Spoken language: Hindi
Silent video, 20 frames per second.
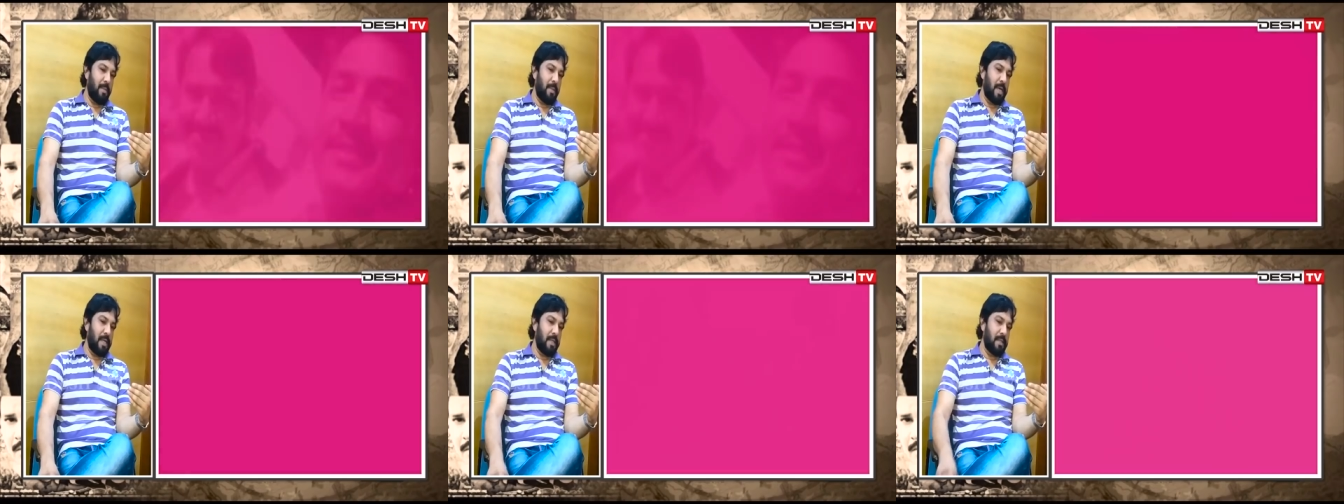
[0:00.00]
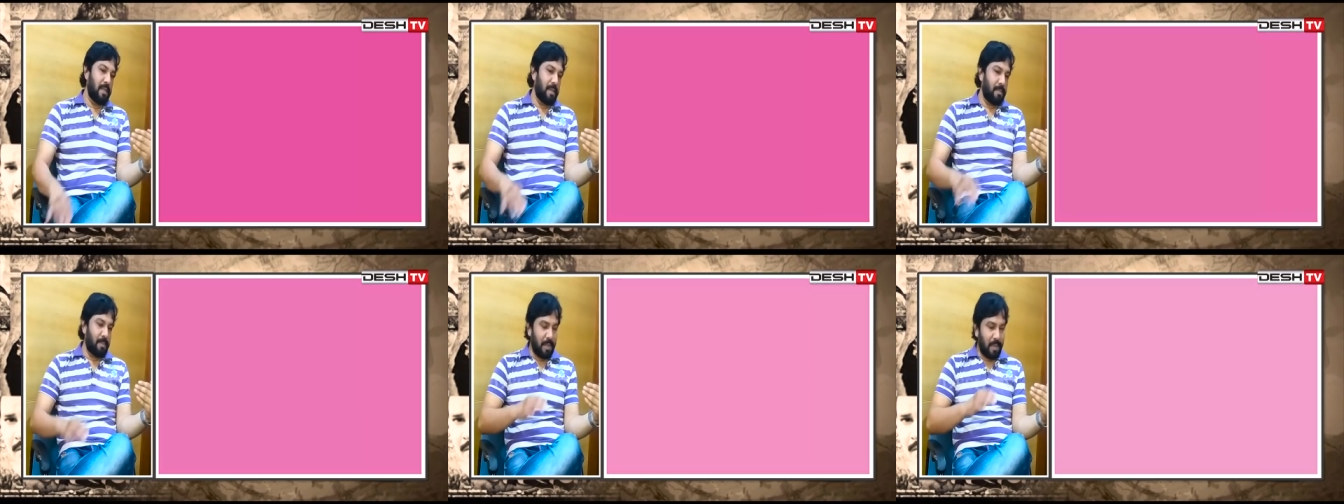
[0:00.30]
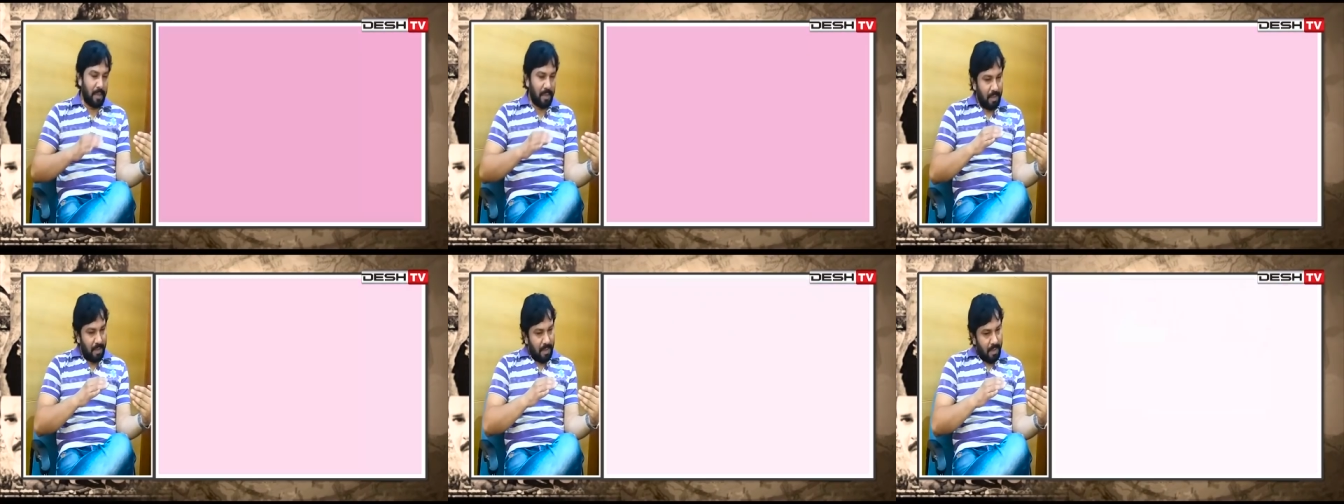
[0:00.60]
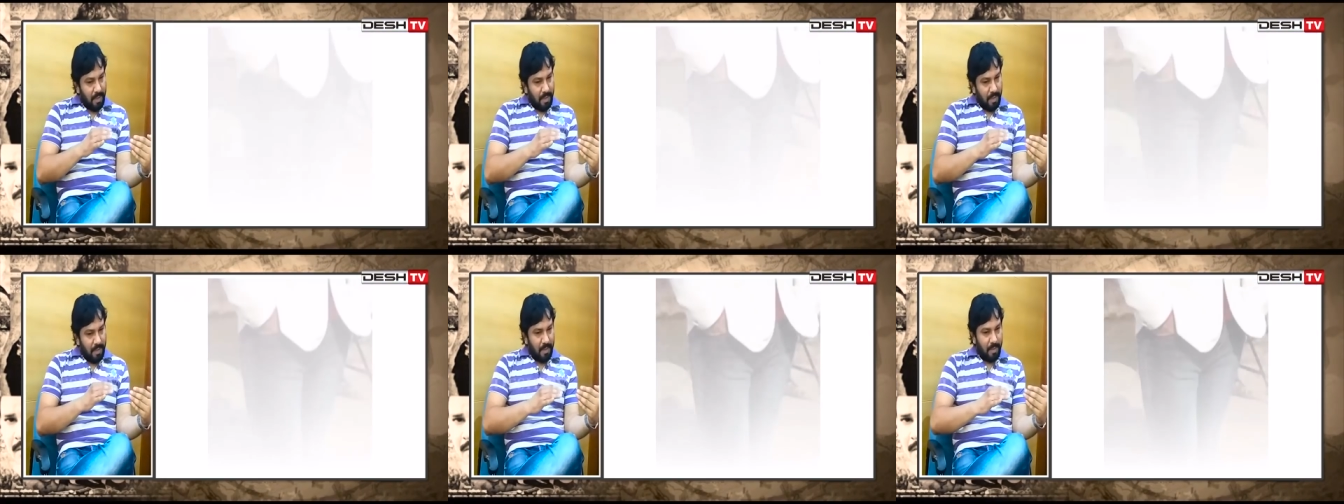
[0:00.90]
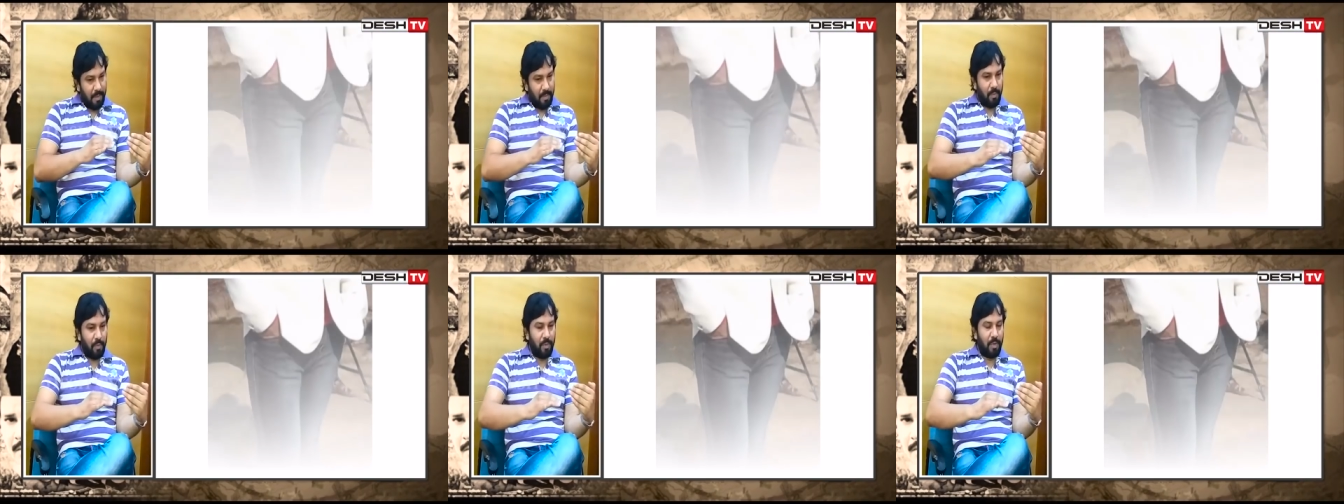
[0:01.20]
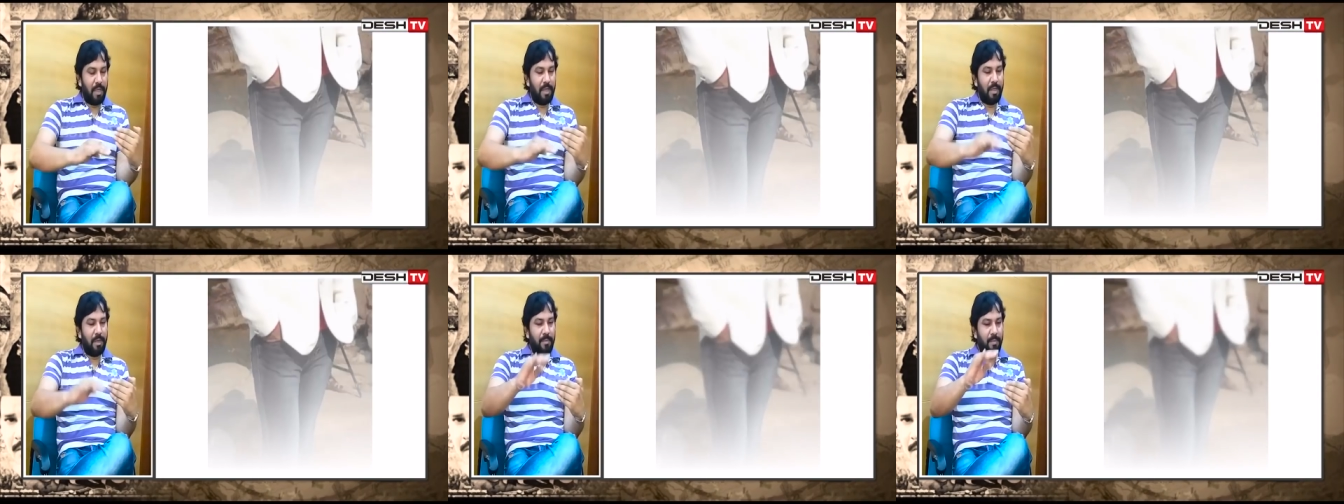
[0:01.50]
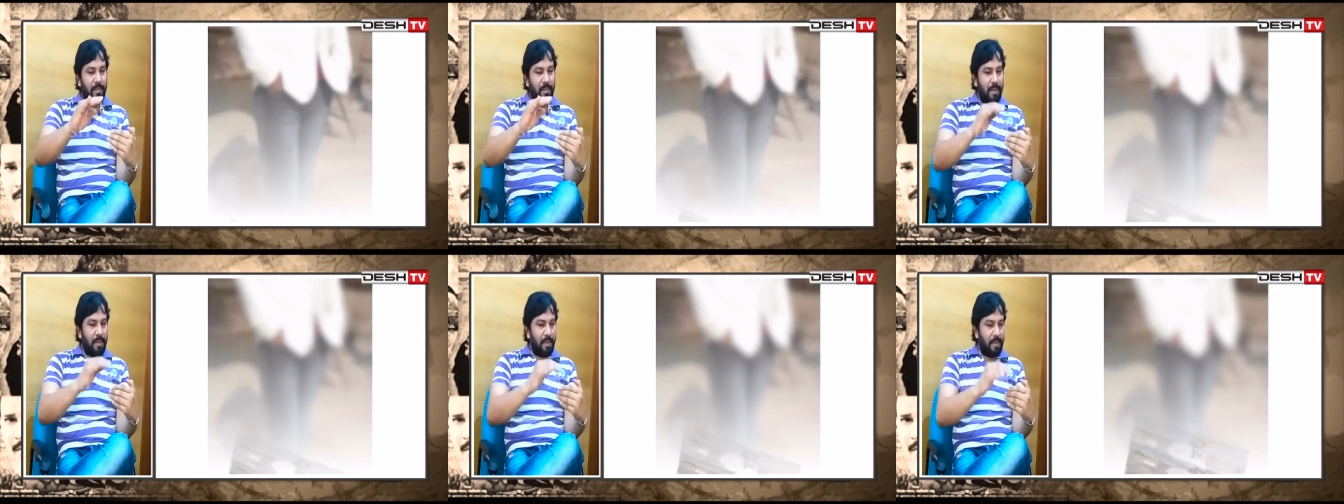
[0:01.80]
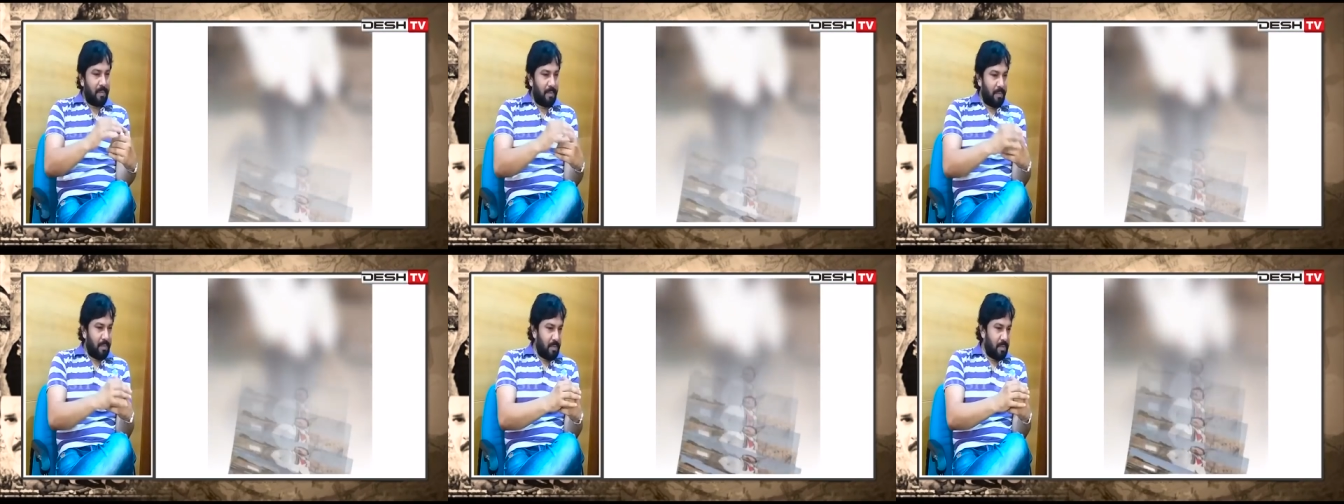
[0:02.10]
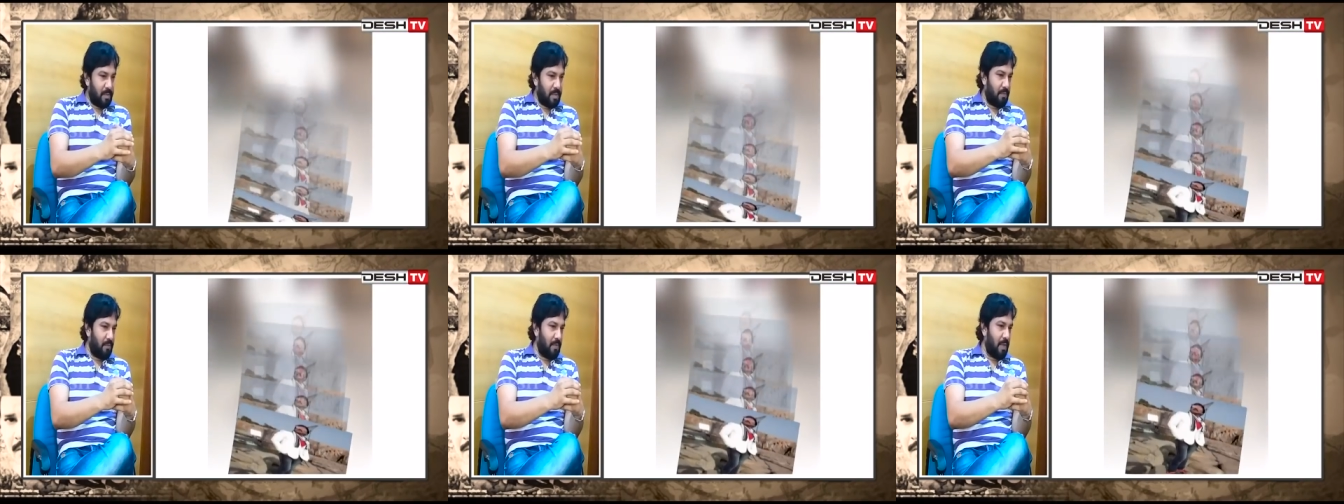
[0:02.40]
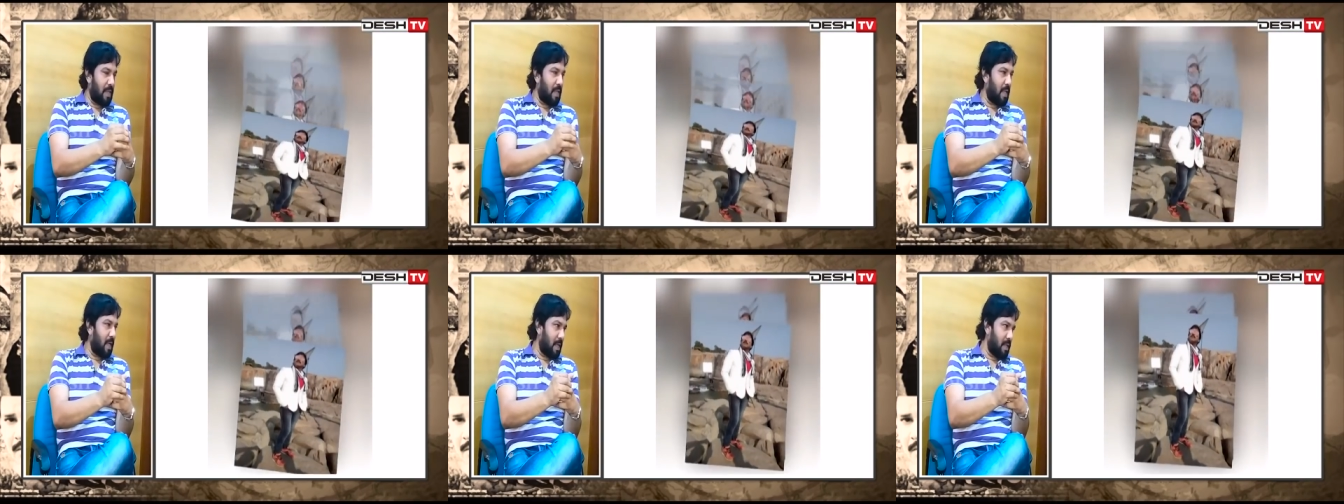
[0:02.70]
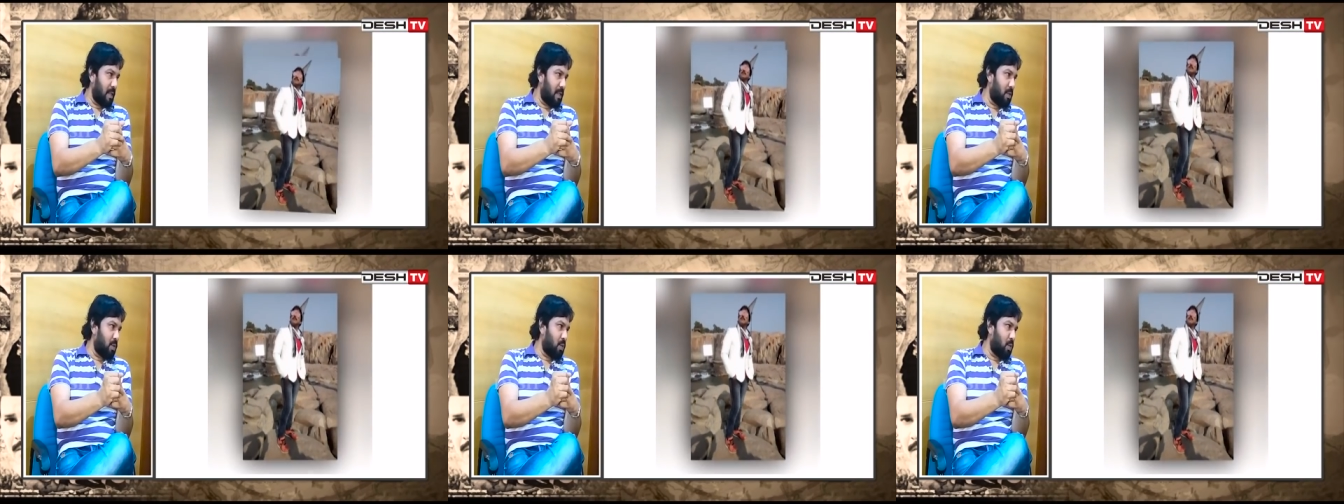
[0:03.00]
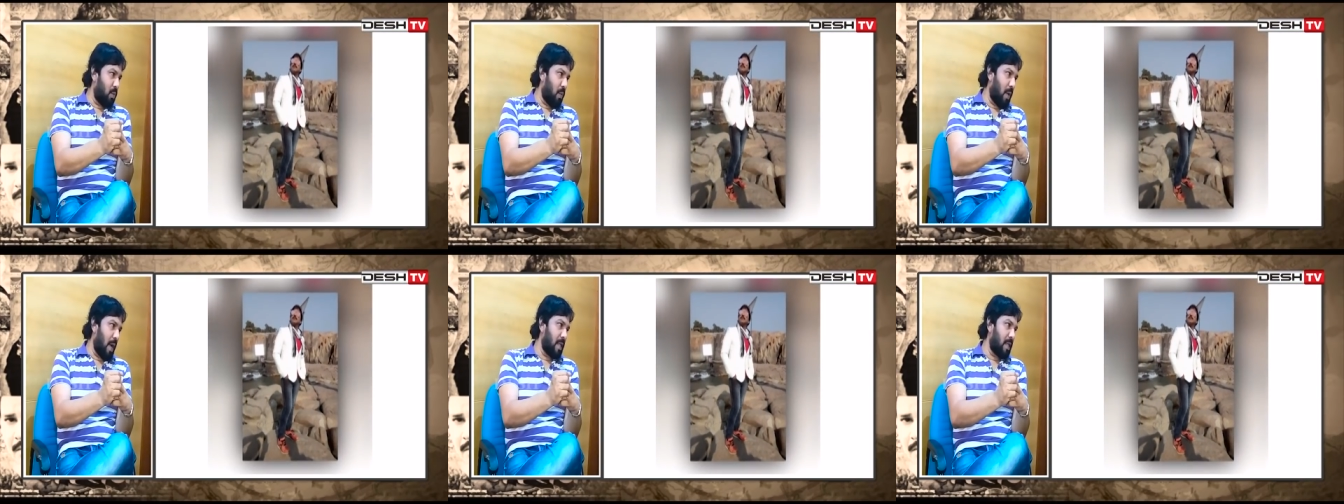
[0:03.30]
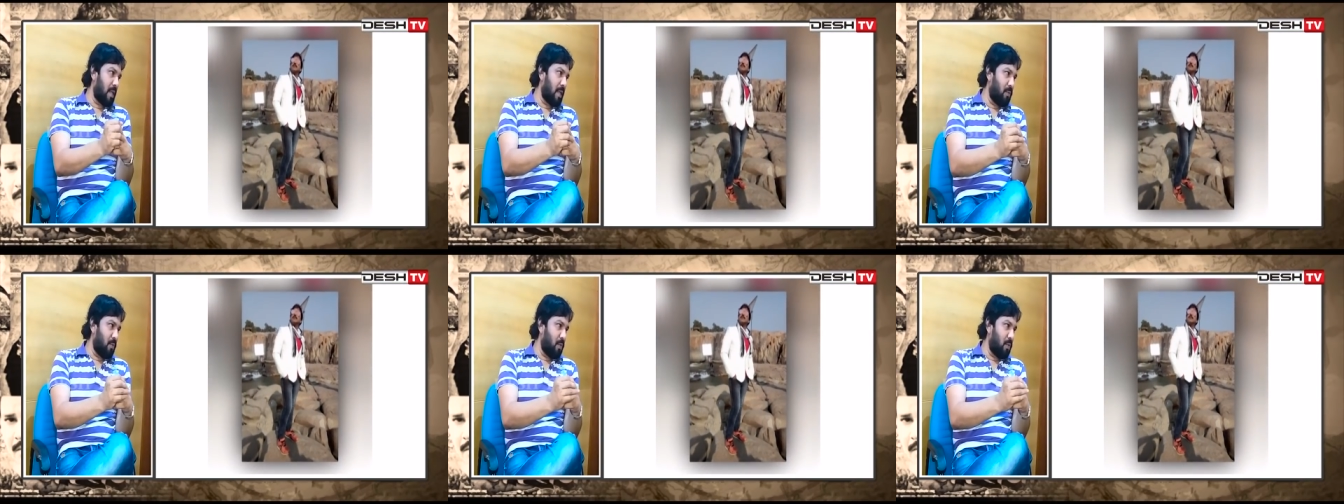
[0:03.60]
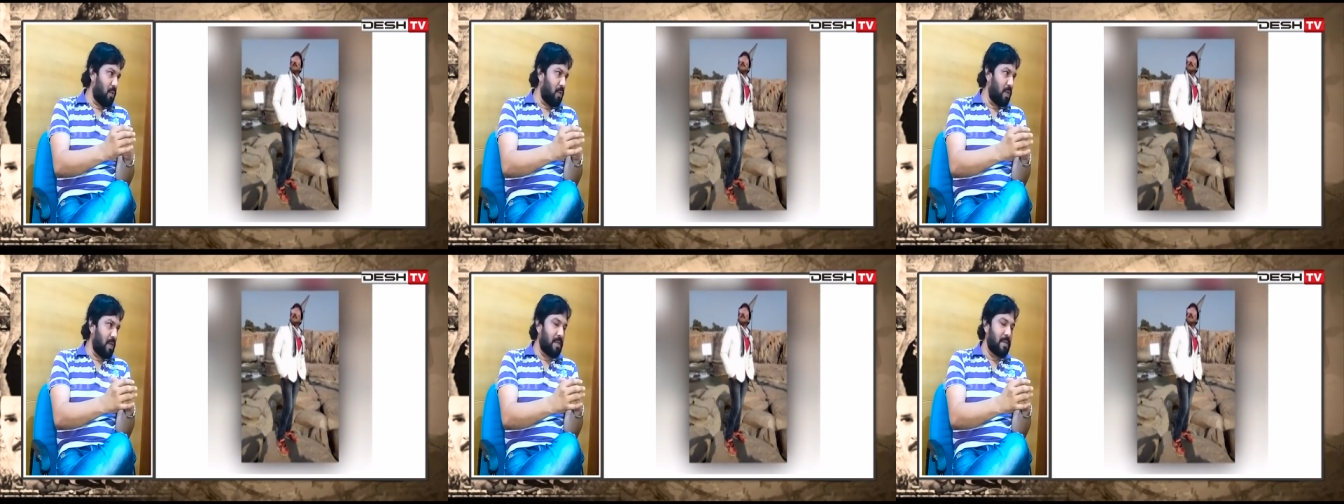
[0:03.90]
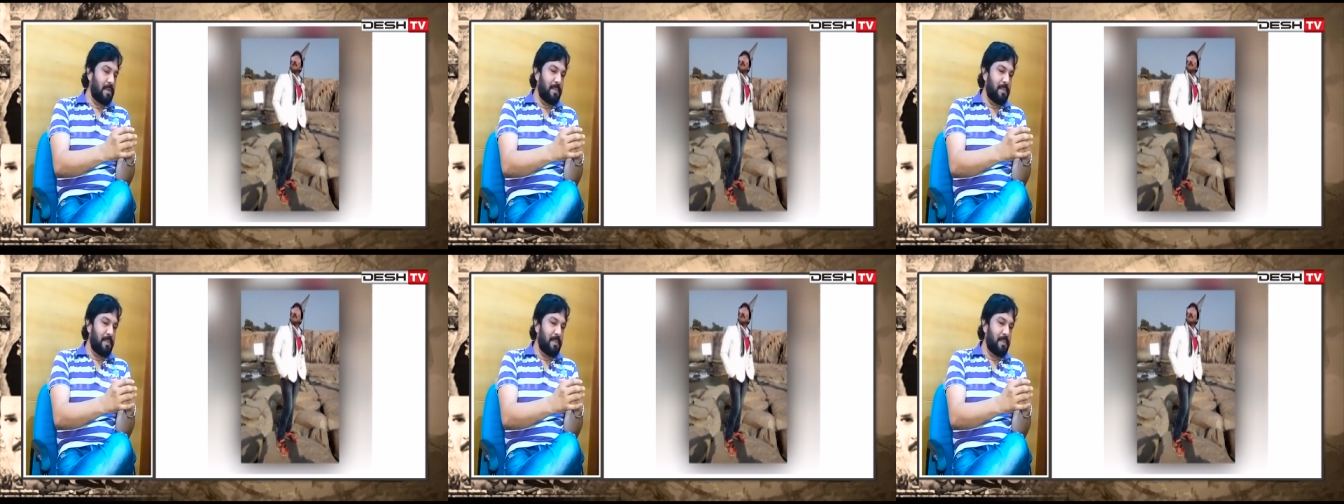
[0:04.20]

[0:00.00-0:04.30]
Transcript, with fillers: मारे से फिर मोर ये सफलता के जिन शुरुआत है वो हुई